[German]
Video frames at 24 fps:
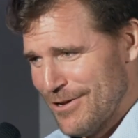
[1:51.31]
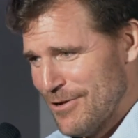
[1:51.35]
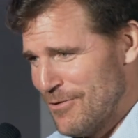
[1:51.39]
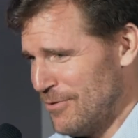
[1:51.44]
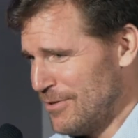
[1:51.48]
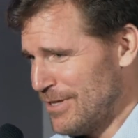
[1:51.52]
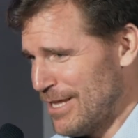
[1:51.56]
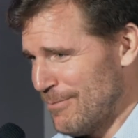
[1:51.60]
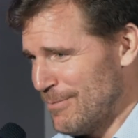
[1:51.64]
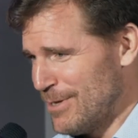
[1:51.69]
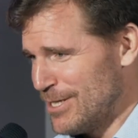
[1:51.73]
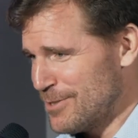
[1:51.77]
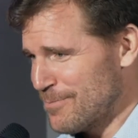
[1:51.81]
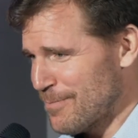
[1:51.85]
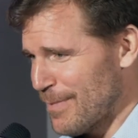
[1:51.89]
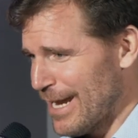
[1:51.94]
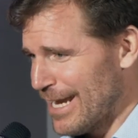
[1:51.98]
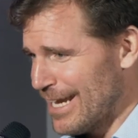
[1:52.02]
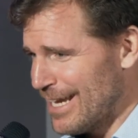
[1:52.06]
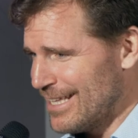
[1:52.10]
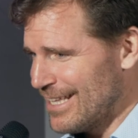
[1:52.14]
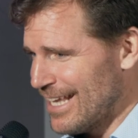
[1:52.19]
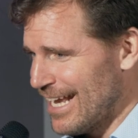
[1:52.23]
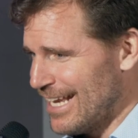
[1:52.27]
und
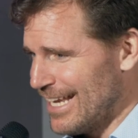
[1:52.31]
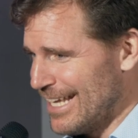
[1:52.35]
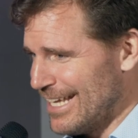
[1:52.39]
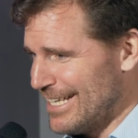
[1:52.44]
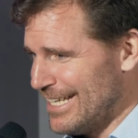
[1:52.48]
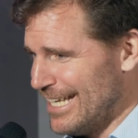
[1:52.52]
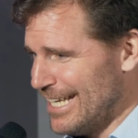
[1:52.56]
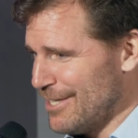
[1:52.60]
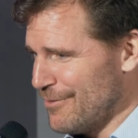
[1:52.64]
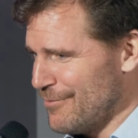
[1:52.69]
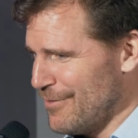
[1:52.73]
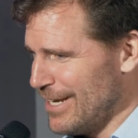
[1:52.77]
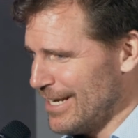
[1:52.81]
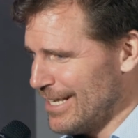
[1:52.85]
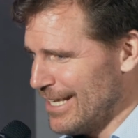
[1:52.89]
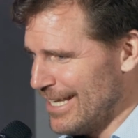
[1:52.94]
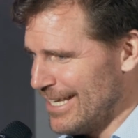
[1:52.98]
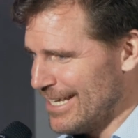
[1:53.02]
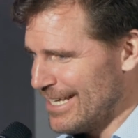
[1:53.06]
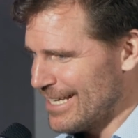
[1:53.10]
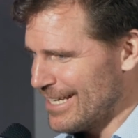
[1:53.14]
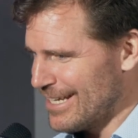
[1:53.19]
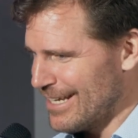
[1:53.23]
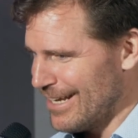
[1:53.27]
dementsprechend eigentlich nicht
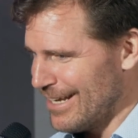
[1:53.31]
wirklich